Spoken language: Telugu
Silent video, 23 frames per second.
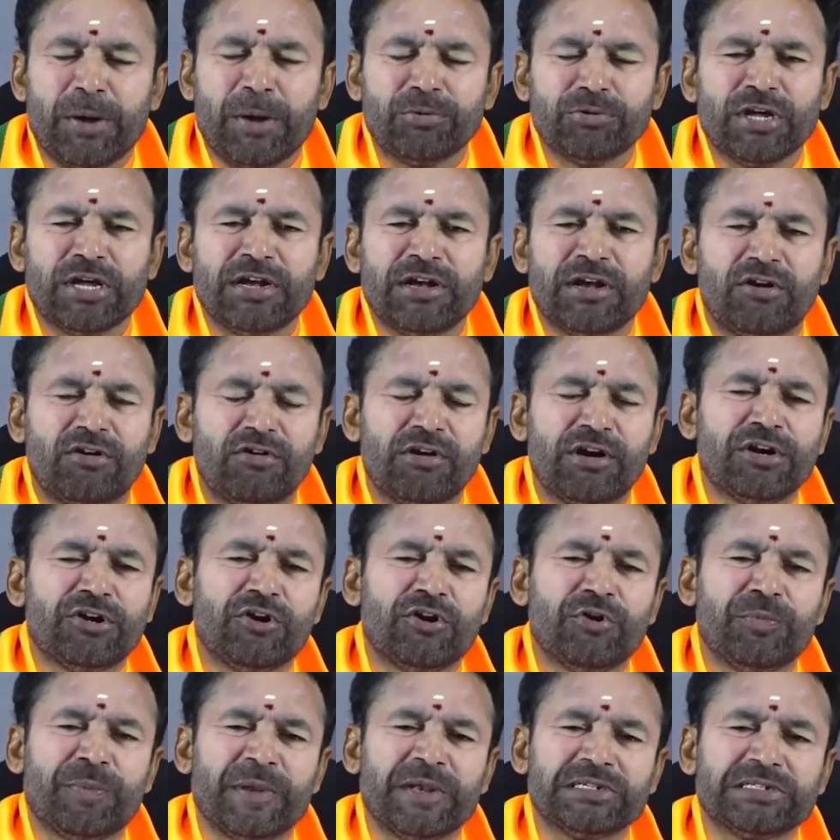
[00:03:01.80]
ప్రభుత్వం
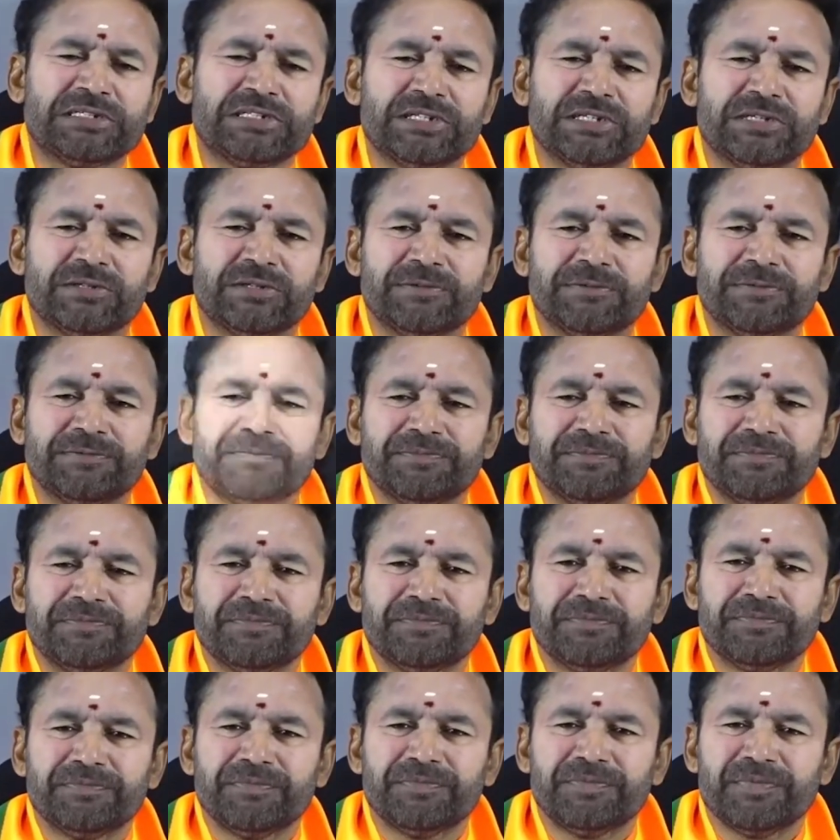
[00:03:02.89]
నడవనటువంటి పరిస్థితి
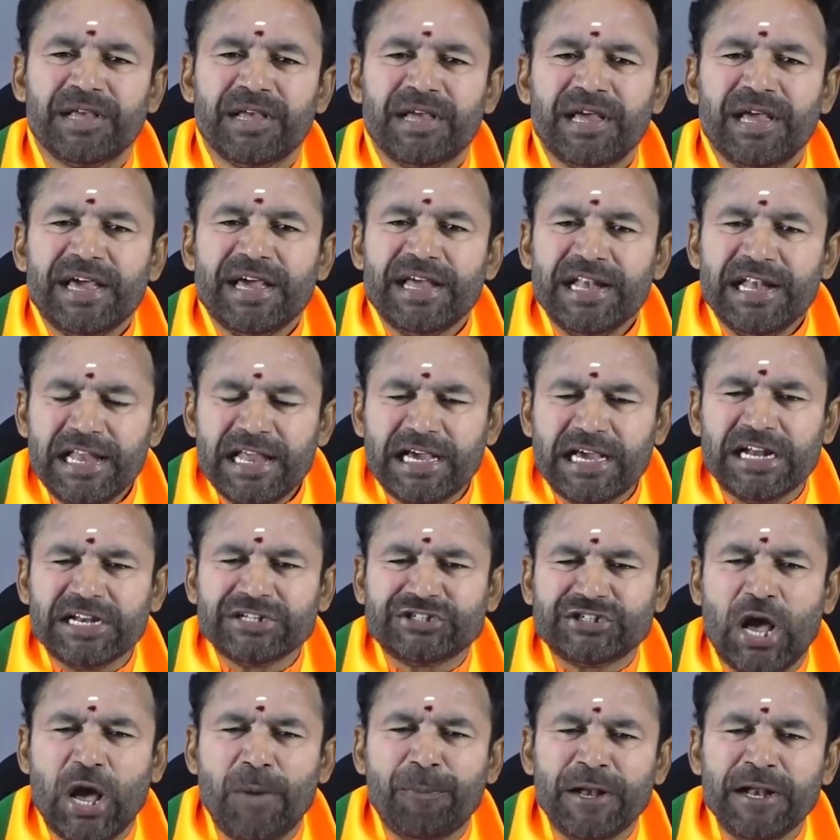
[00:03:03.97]
లిక్కర్
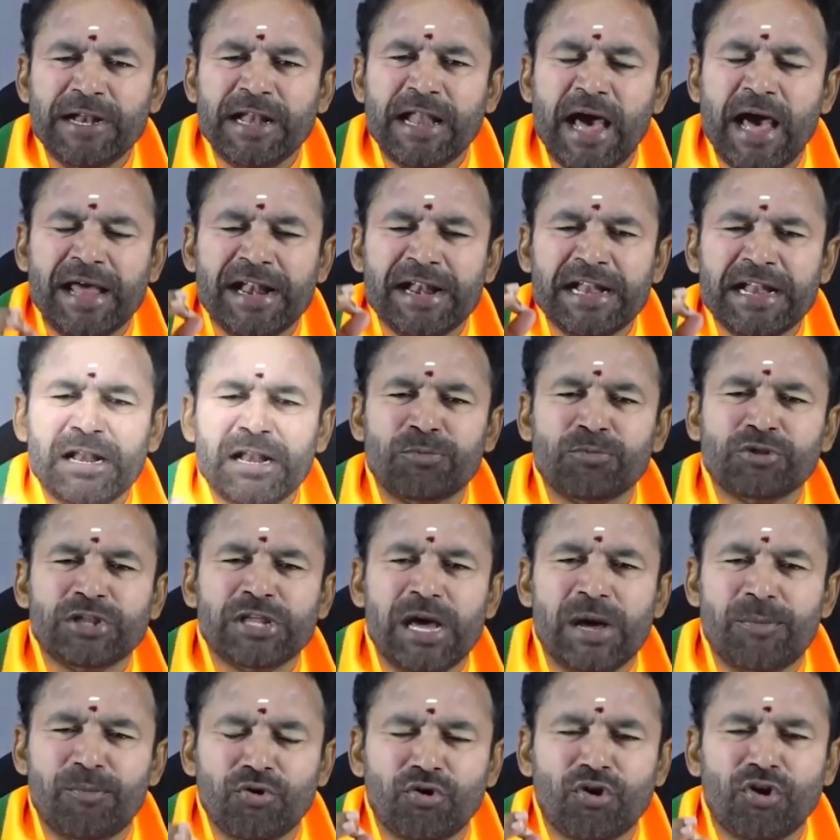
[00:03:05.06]
షాపులను ఆరు నెలల ముందే
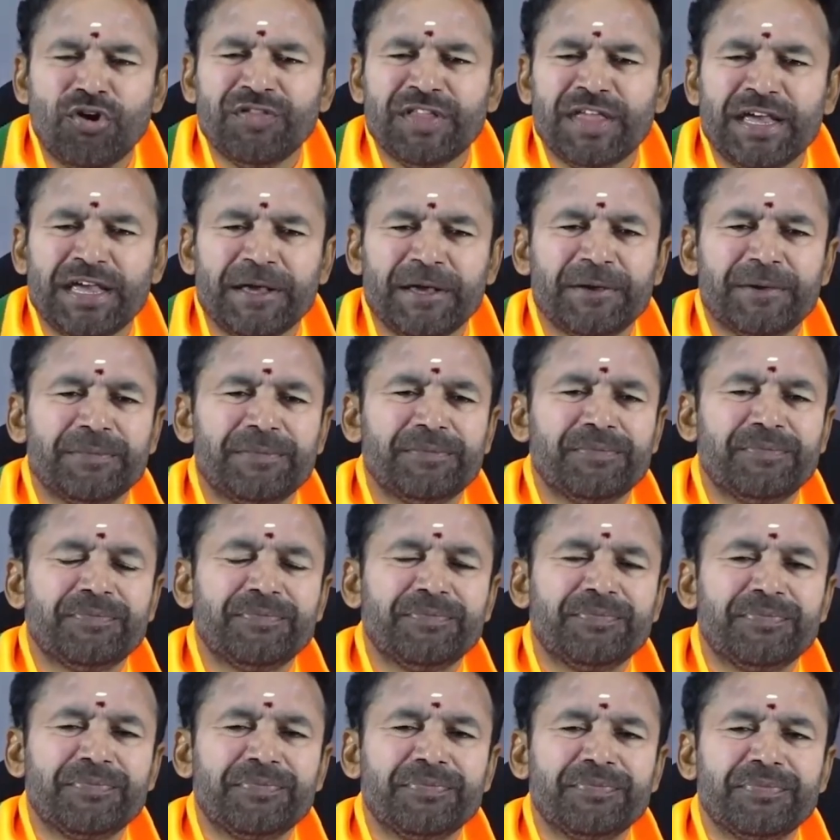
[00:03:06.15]
అమ్ముకుందే
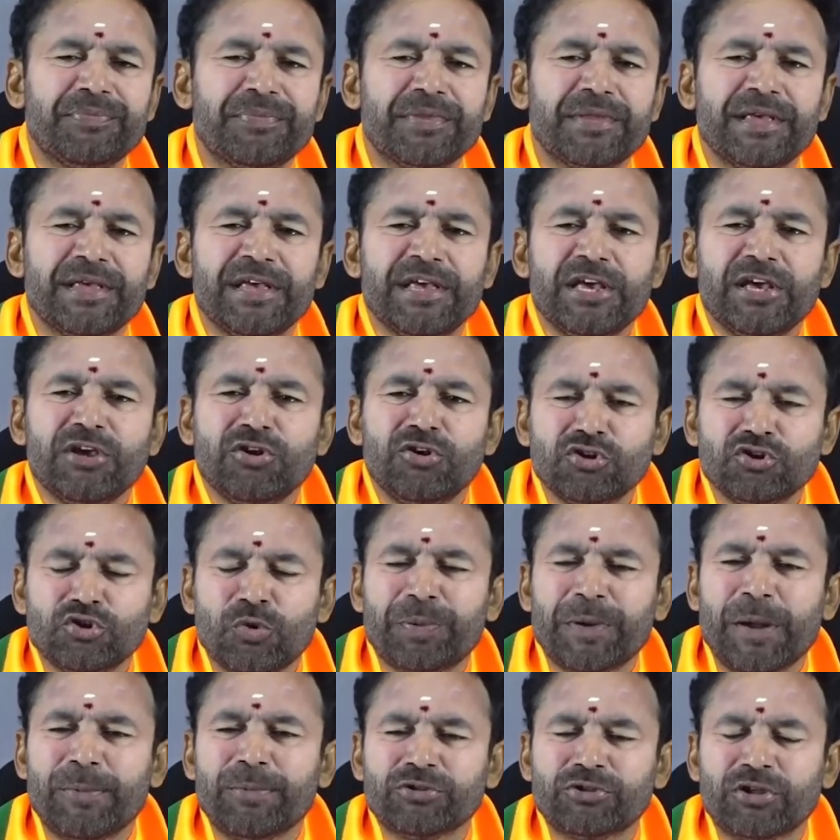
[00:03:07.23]
ఈరోజు
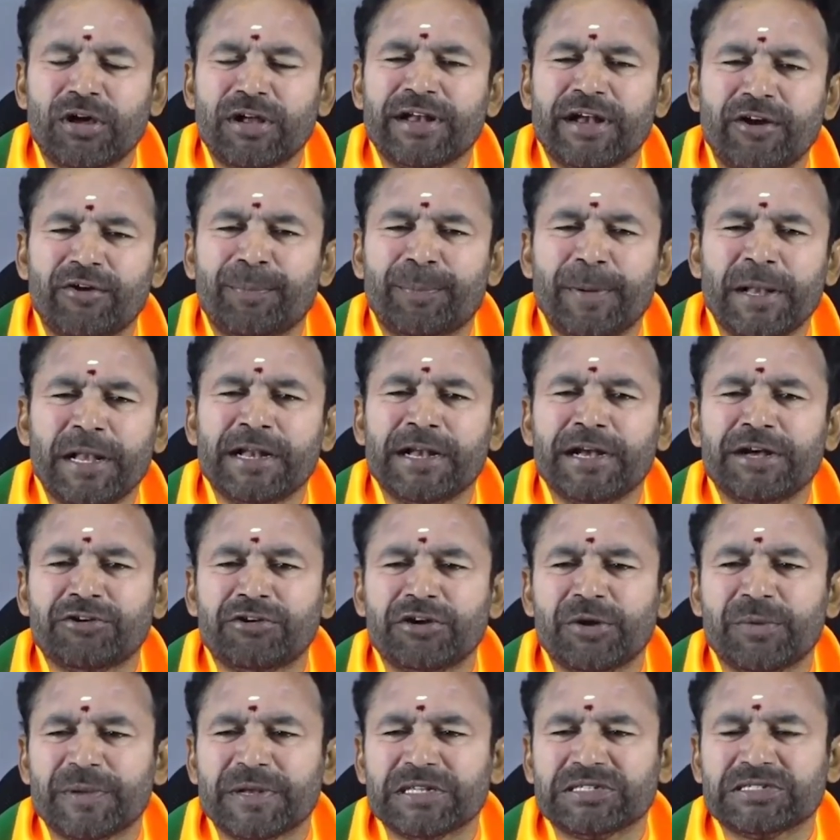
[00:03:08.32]
ప్రభుత్వం
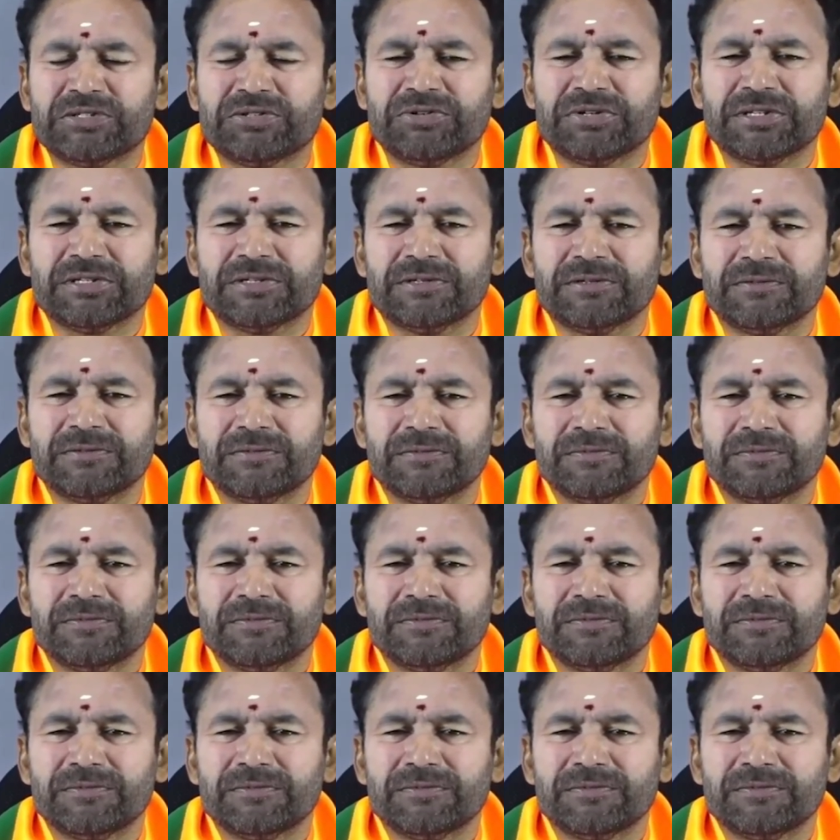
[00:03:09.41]
నడపలేనటువంటి పరిస్థితి ఉన్నది